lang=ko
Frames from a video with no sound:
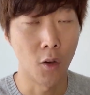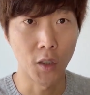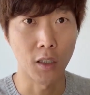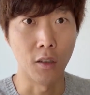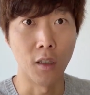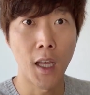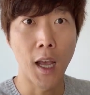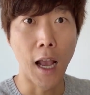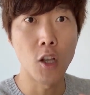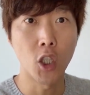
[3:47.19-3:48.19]
어쨌든
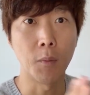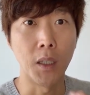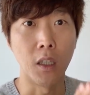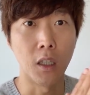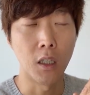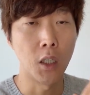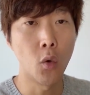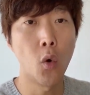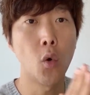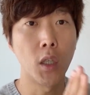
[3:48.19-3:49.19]
RGB
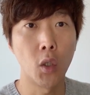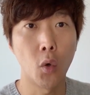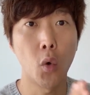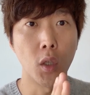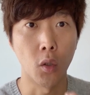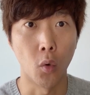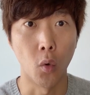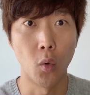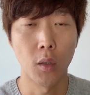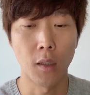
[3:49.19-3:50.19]
2호, 2호,
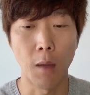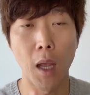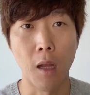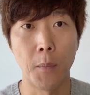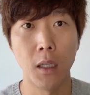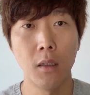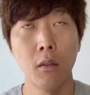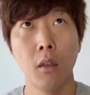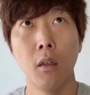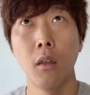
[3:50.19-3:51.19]
2호. 그다음에
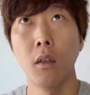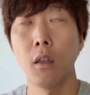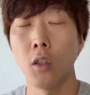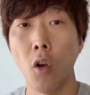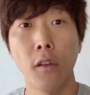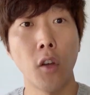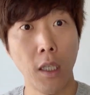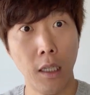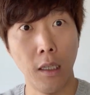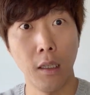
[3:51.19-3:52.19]
알파는
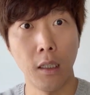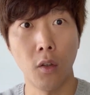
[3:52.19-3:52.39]
0에서 1.